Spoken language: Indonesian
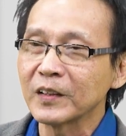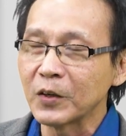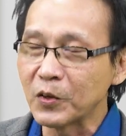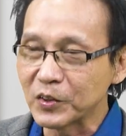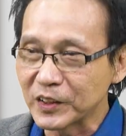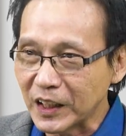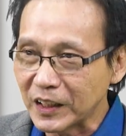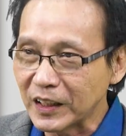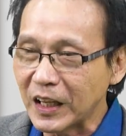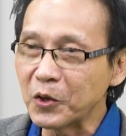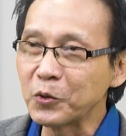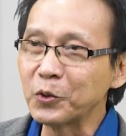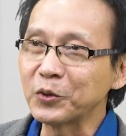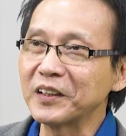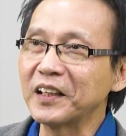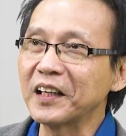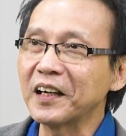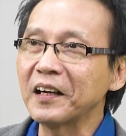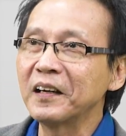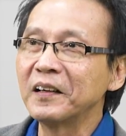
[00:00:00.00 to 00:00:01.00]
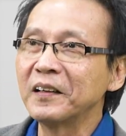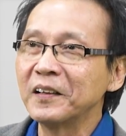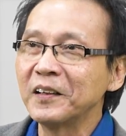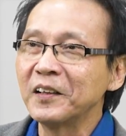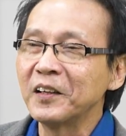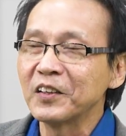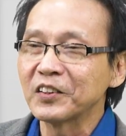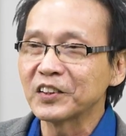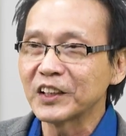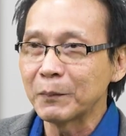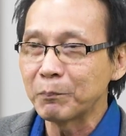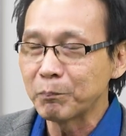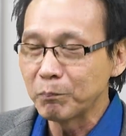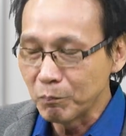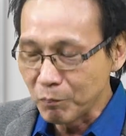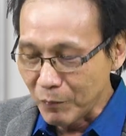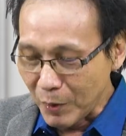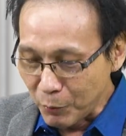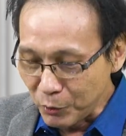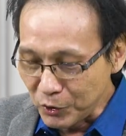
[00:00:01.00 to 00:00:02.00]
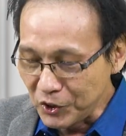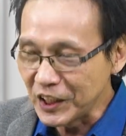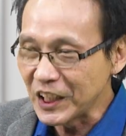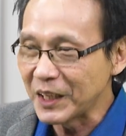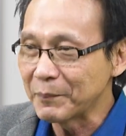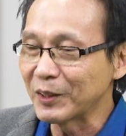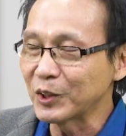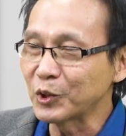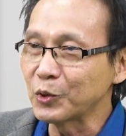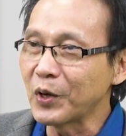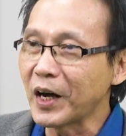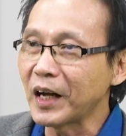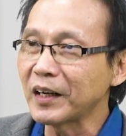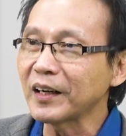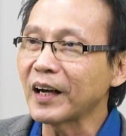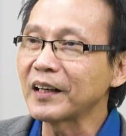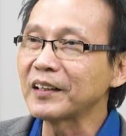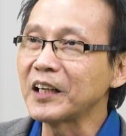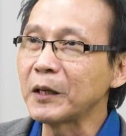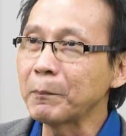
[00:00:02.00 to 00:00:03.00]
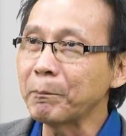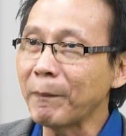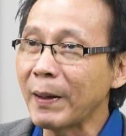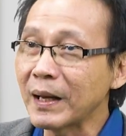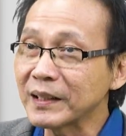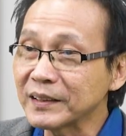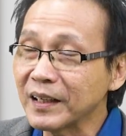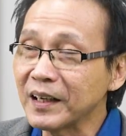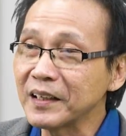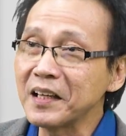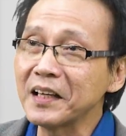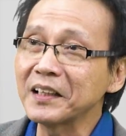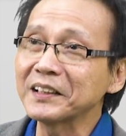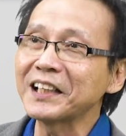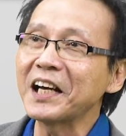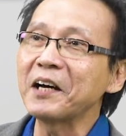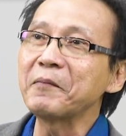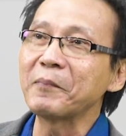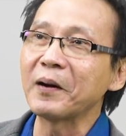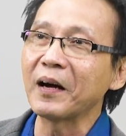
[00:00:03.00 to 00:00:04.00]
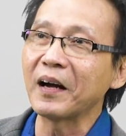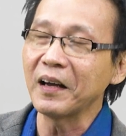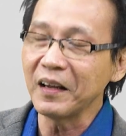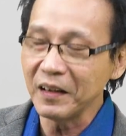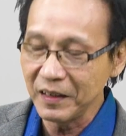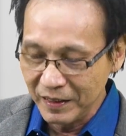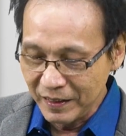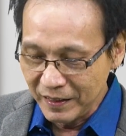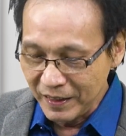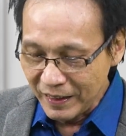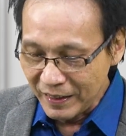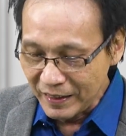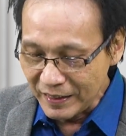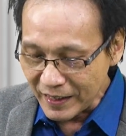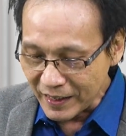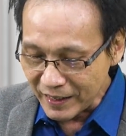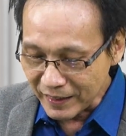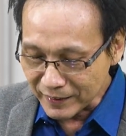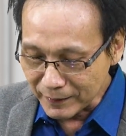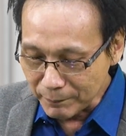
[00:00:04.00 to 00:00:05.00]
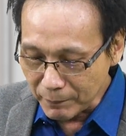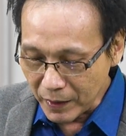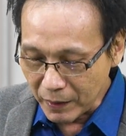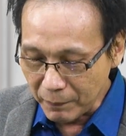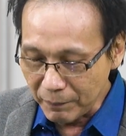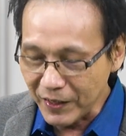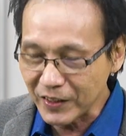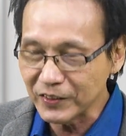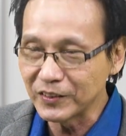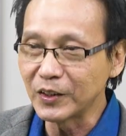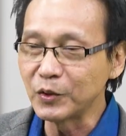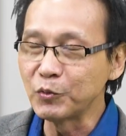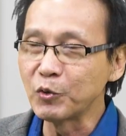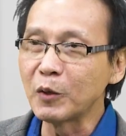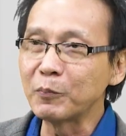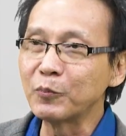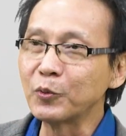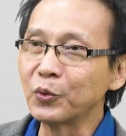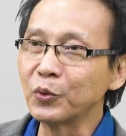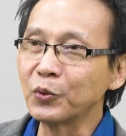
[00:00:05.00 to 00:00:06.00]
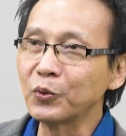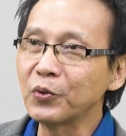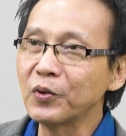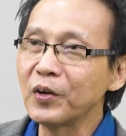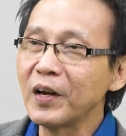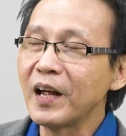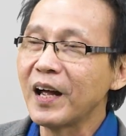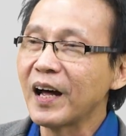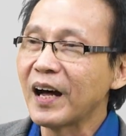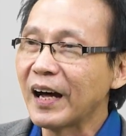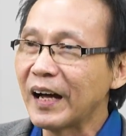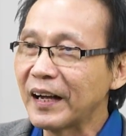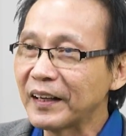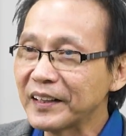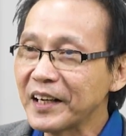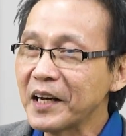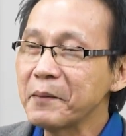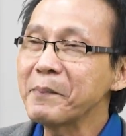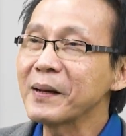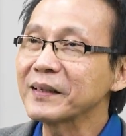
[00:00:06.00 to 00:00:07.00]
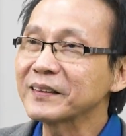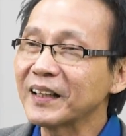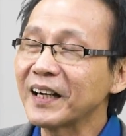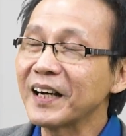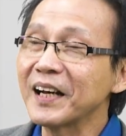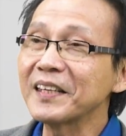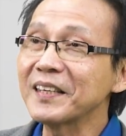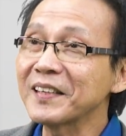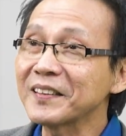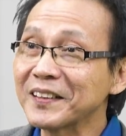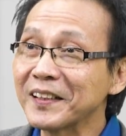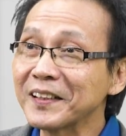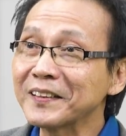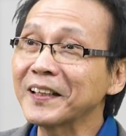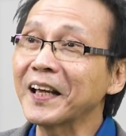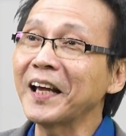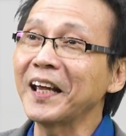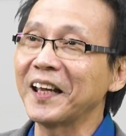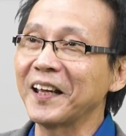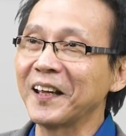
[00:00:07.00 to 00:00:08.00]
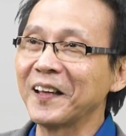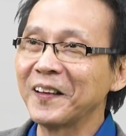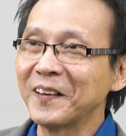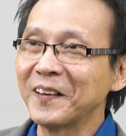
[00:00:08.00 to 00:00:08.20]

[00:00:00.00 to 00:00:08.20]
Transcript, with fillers: Gak usah takut ya, Set memuji nama Tuhan karena di pasal yang sama, di ayat 19 dan 20, Hana masalahnya selesai.